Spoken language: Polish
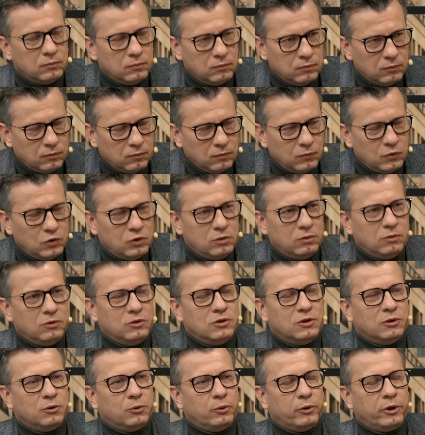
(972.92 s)
Doktor Marek
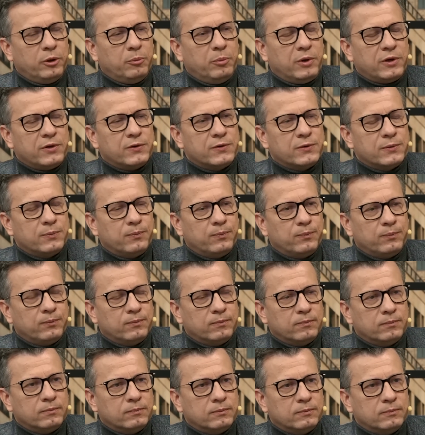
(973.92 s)
Michalak Dziękuję był bardzo. Rzecznik
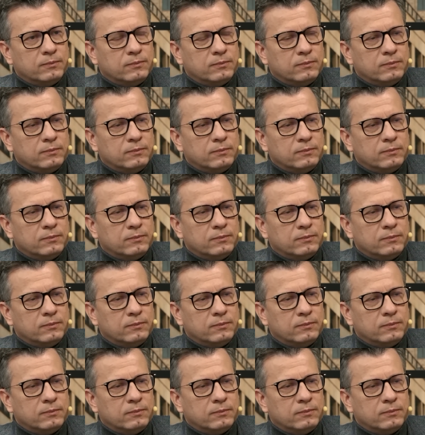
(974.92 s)
Praw e,